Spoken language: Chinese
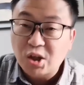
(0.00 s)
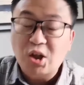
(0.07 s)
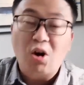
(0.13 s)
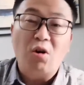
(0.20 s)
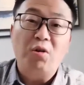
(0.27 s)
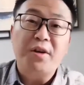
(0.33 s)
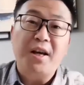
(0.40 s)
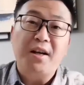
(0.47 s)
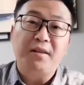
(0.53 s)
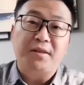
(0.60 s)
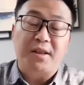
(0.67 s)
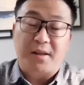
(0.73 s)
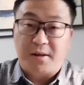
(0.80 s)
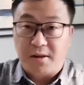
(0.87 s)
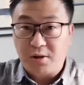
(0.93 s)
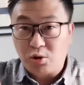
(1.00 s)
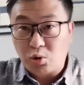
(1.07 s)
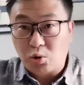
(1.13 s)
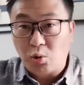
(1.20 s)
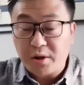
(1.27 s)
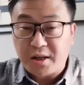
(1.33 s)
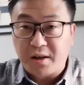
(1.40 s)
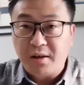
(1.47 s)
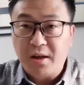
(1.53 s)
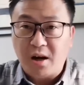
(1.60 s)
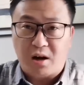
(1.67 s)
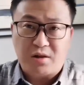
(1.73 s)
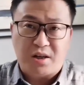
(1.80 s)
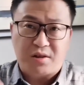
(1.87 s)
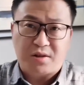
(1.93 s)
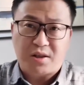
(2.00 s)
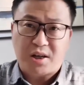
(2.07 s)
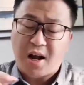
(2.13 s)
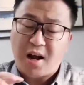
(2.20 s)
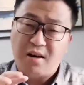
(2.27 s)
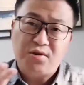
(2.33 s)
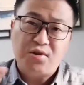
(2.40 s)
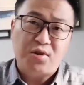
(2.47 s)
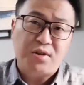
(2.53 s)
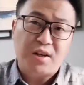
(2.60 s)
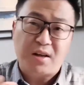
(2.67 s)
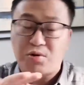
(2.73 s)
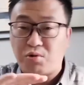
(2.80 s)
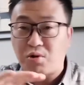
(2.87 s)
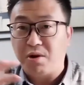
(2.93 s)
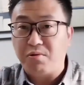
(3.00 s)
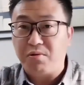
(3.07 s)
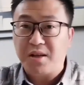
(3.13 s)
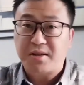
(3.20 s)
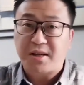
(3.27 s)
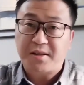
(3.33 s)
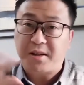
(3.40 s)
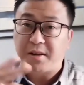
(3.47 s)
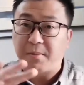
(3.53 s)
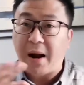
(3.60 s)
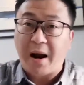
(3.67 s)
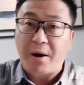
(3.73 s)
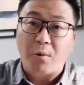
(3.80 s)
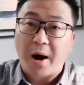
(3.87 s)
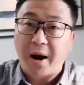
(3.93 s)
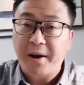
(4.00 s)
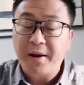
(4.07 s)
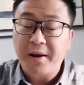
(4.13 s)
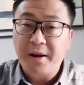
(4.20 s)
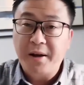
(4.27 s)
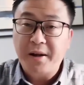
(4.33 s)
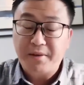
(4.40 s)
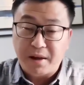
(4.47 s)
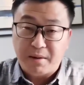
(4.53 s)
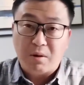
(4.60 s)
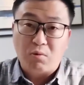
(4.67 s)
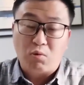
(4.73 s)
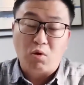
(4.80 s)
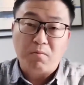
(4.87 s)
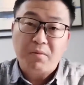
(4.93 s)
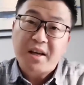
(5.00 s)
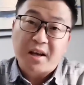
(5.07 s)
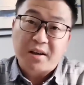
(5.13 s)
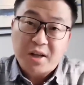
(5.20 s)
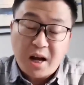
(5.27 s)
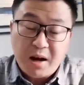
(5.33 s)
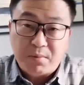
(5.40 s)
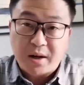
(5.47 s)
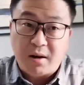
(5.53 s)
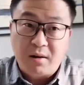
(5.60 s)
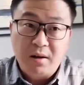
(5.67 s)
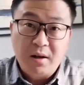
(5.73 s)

高音这个嗦音，而且是长时间的旋律音在这个徘徊，那么我们也唱不了。